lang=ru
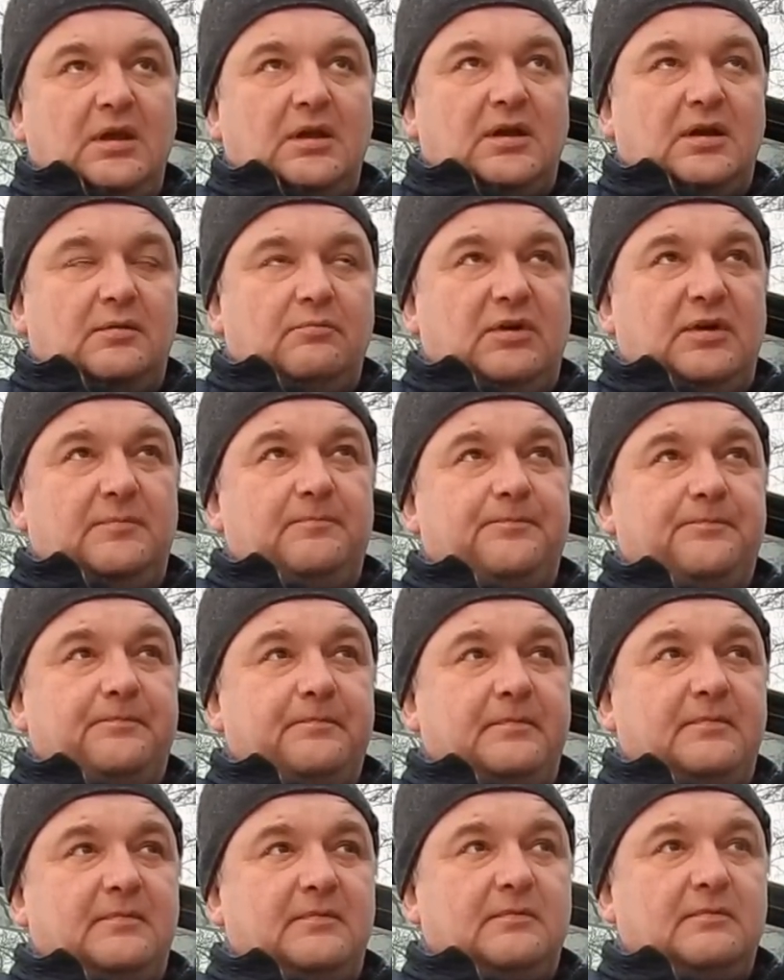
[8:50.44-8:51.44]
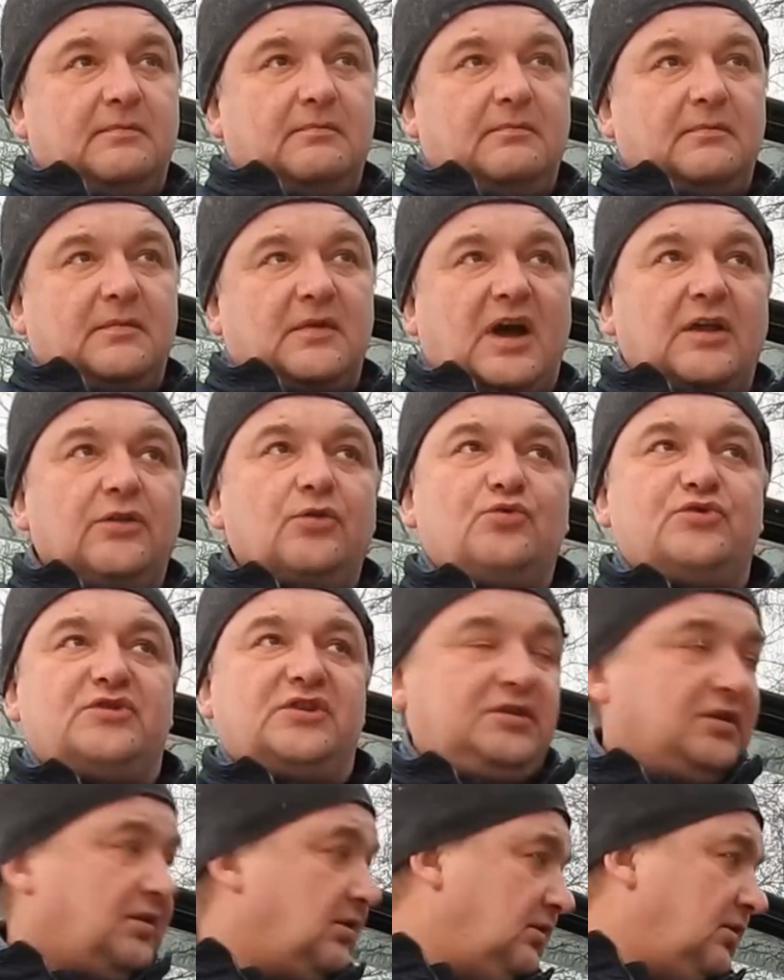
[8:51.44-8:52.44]
как бы
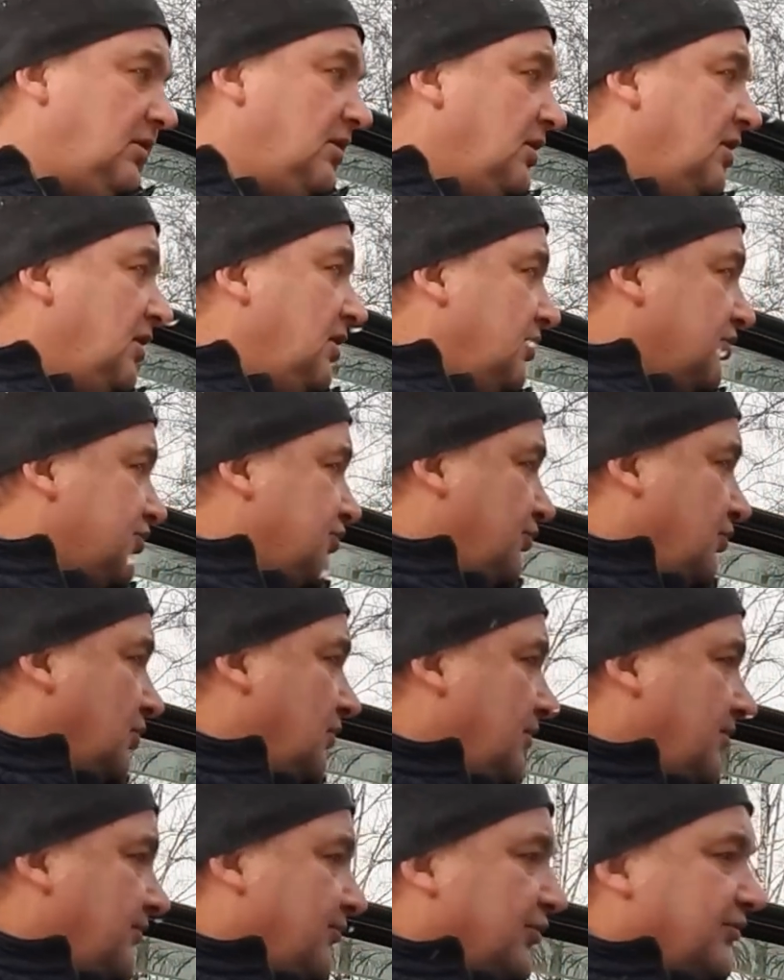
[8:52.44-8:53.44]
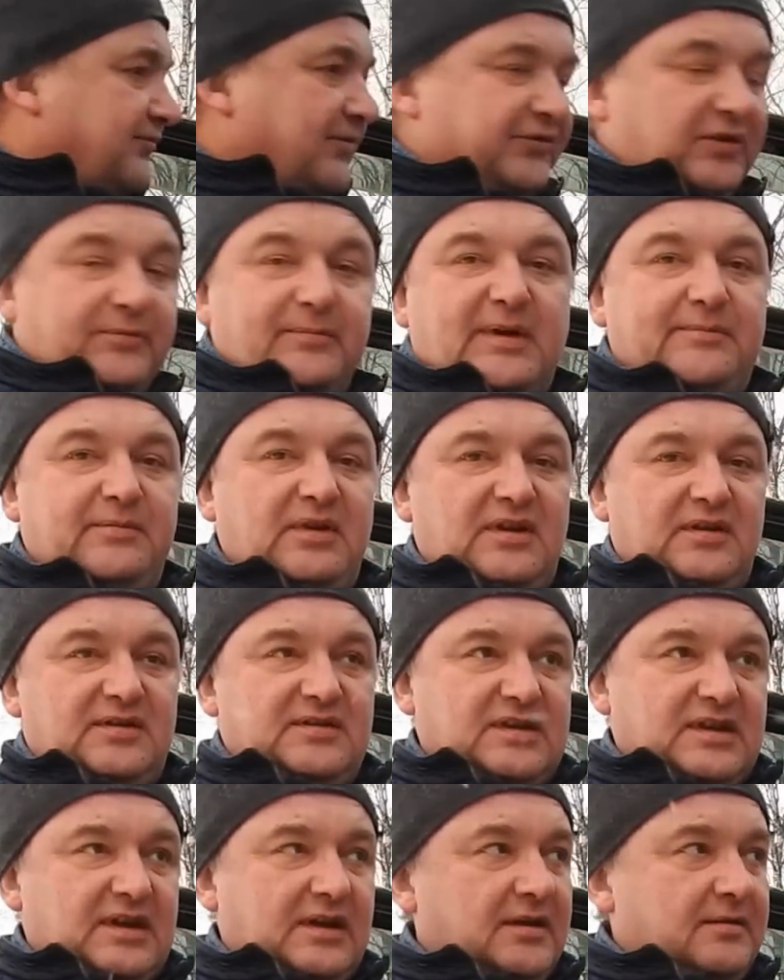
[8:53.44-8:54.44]
конудит, что вот в автомобиле
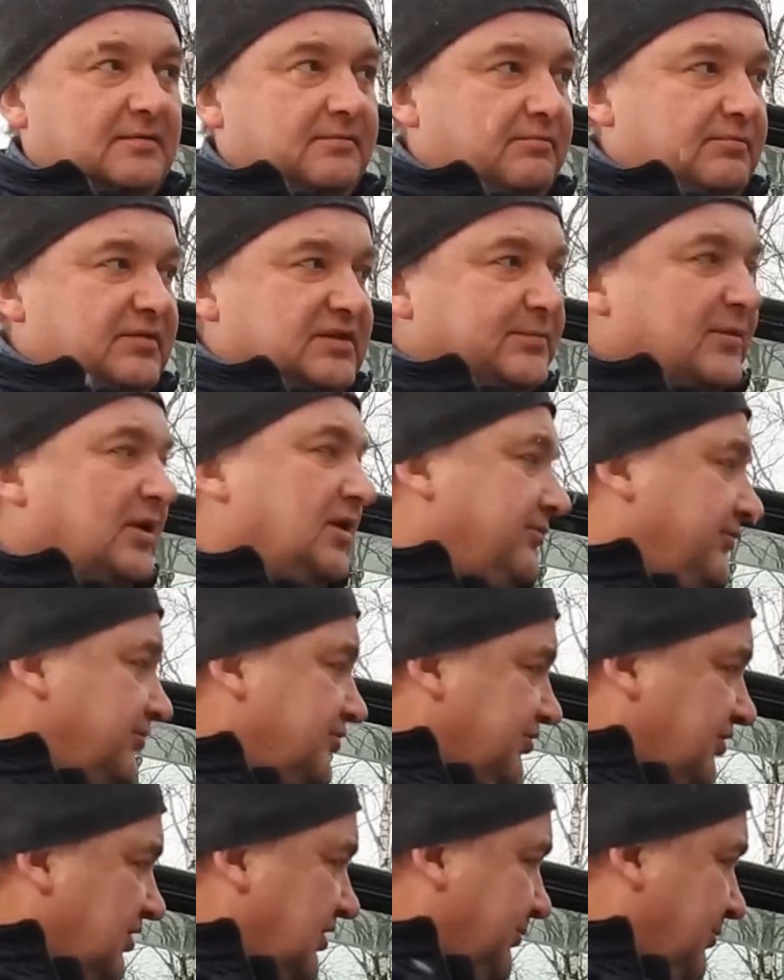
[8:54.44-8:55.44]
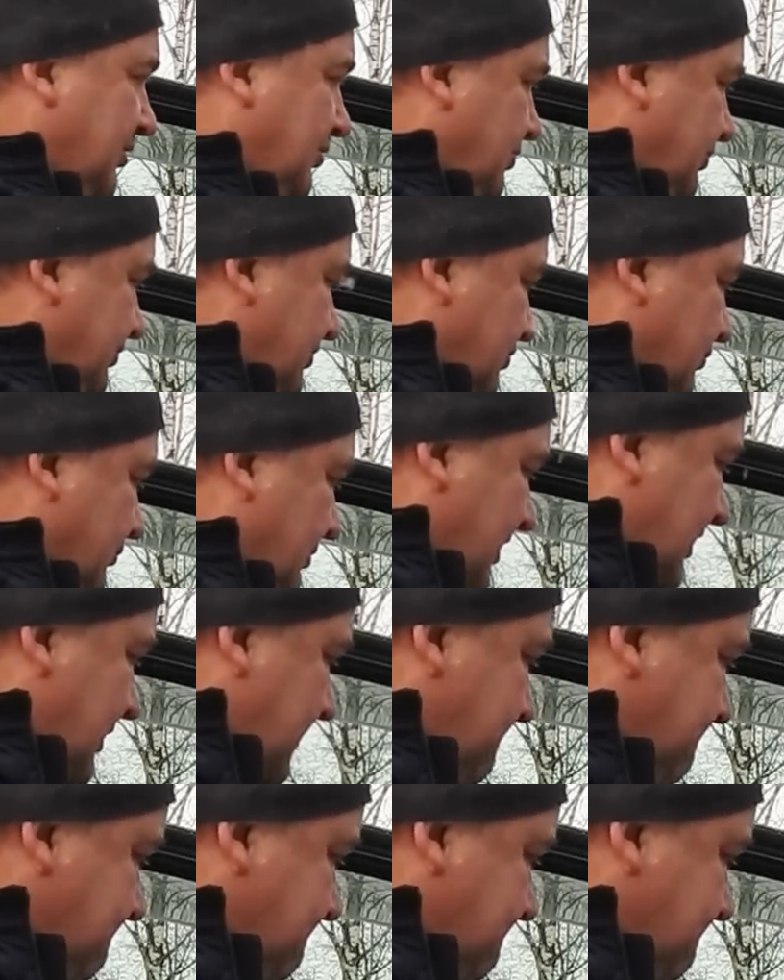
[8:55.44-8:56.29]
за без малого 4 миллиона рублей,